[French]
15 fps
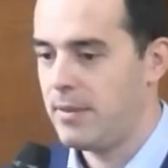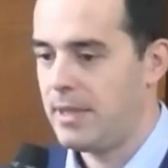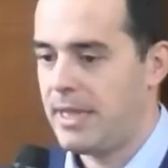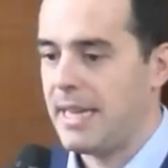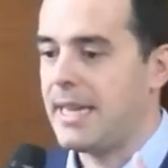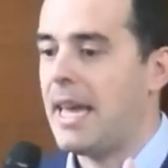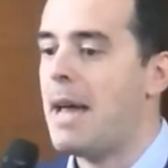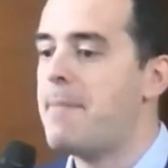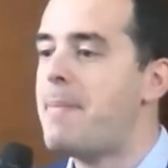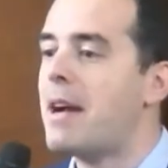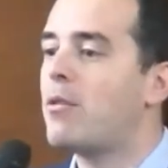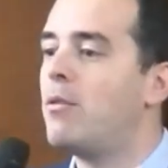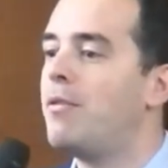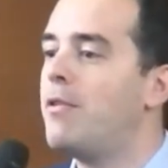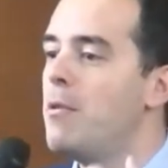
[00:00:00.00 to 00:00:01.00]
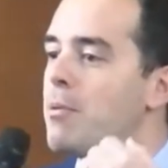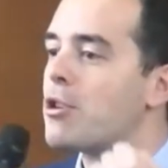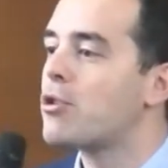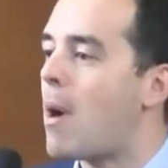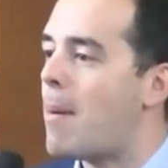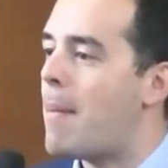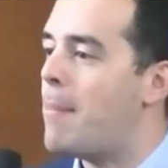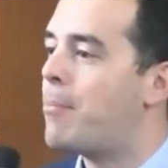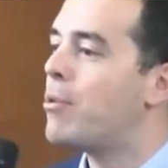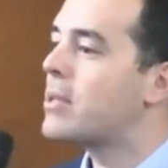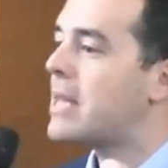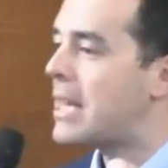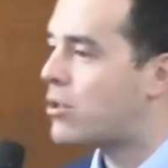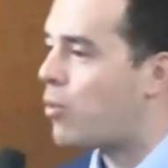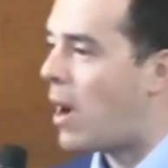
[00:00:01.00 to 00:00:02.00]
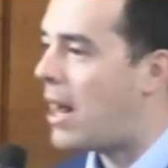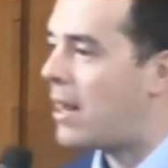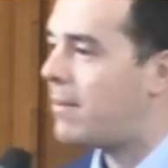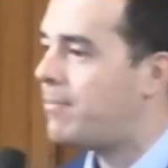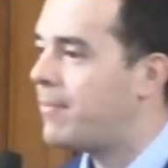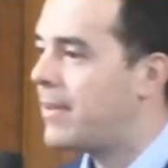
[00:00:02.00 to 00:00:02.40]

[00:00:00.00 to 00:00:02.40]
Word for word: il y, a la part qu'on veut pour soi-même, pour s'asseoir,